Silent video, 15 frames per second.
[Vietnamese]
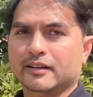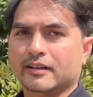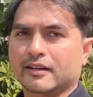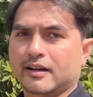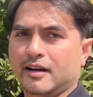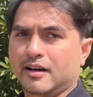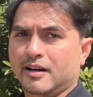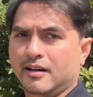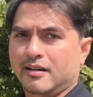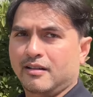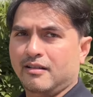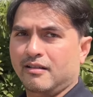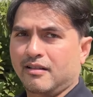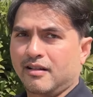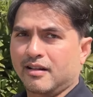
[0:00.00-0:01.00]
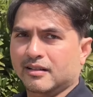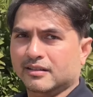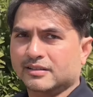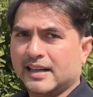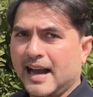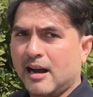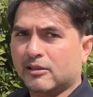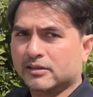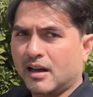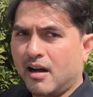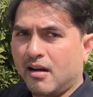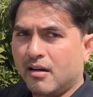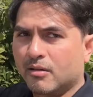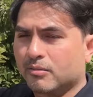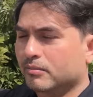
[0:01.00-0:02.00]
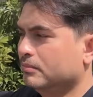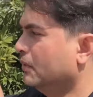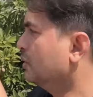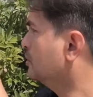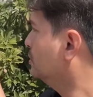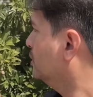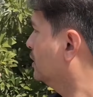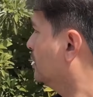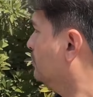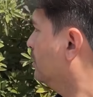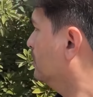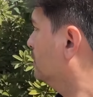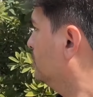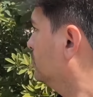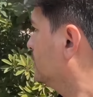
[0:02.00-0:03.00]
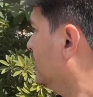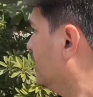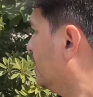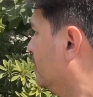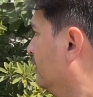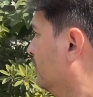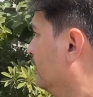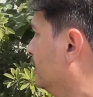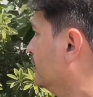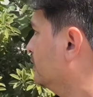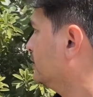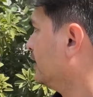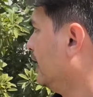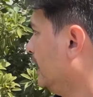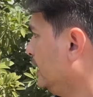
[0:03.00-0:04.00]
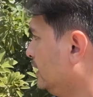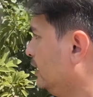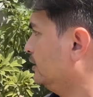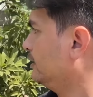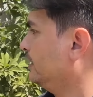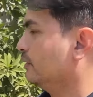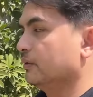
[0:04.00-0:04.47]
À, cao to không? Bự ơi là bự luôn nha, trái rất là nhiều